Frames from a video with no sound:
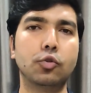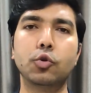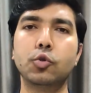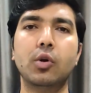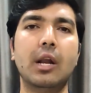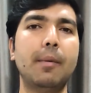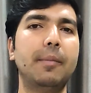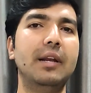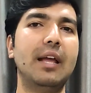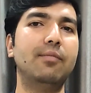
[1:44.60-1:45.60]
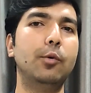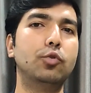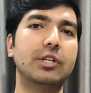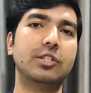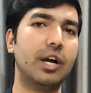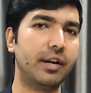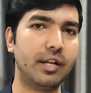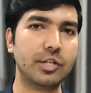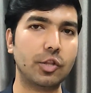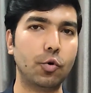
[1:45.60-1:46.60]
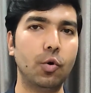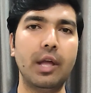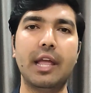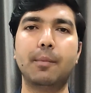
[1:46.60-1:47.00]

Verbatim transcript: तो दोस्तों अगर आप अपनी लाइफ में कुछ अच्छा करना चाहते हो